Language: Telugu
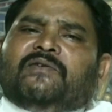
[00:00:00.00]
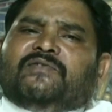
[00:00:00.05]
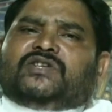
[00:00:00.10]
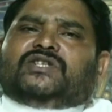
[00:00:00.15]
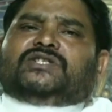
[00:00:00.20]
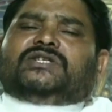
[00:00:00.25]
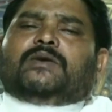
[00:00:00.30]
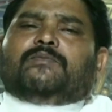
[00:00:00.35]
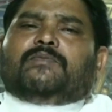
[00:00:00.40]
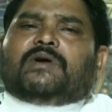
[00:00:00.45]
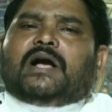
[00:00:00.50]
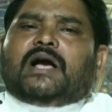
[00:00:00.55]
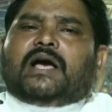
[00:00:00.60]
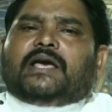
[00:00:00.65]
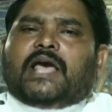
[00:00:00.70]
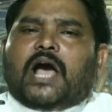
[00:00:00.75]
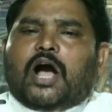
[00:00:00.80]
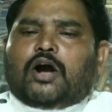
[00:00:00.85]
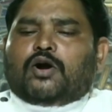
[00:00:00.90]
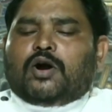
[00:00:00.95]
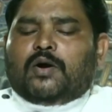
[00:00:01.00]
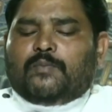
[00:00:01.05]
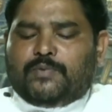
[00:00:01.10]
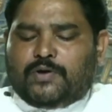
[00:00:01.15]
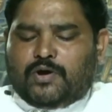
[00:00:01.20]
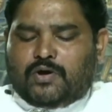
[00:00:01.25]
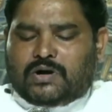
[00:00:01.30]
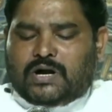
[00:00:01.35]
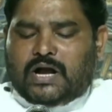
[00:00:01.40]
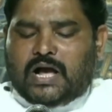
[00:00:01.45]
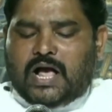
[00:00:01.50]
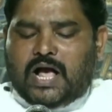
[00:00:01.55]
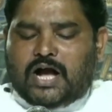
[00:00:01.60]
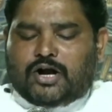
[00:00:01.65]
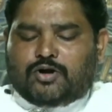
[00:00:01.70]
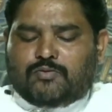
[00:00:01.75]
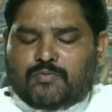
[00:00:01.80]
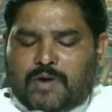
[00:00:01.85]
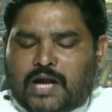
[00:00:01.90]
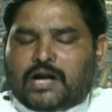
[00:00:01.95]
విశేషంగా యాకోబు యొక్క
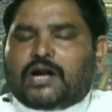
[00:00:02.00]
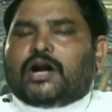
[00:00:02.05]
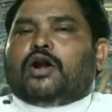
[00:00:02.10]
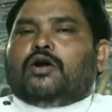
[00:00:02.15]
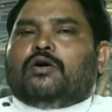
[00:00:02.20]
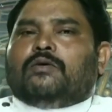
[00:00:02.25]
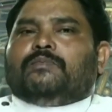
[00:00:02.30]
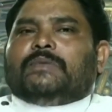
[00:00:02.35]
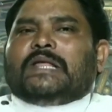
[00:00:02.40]
కుమారులలో